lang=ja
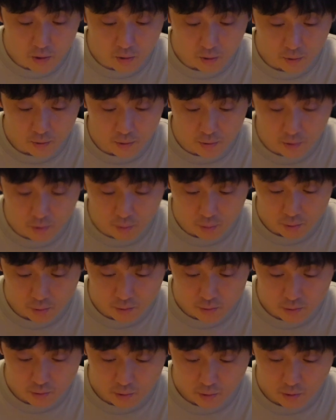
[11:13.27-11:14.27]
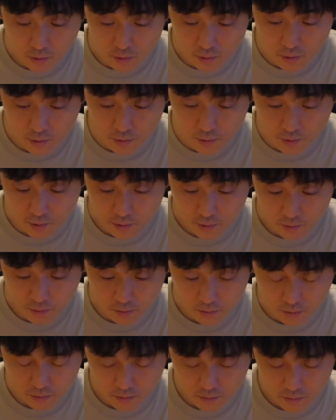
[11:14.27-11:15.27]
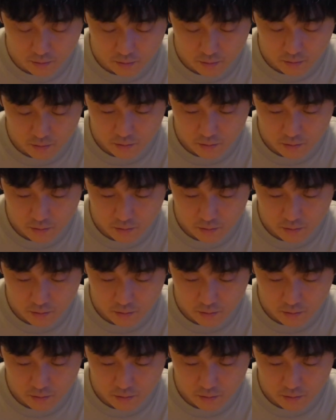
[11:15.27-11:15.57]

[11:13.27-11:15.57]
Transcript: なんでこれつけなしゃあなんやろえ